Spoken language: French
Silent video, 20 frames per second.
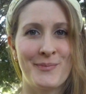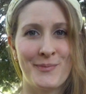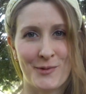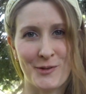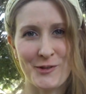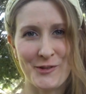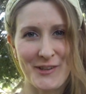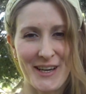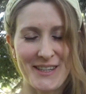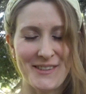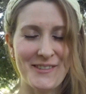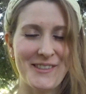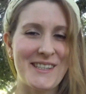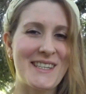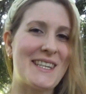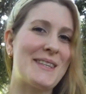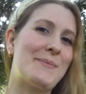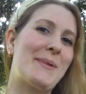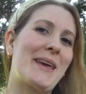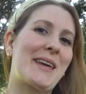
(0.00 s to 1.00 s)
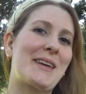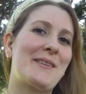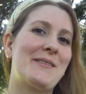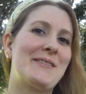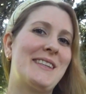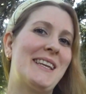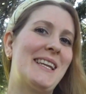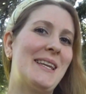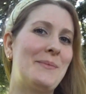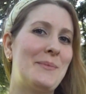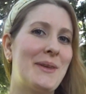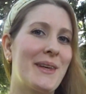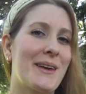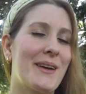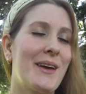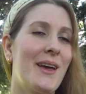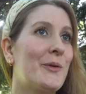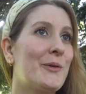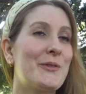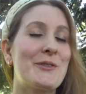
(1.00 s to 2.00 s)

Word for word: Bonjour à tous, j'espère que vous allez bien.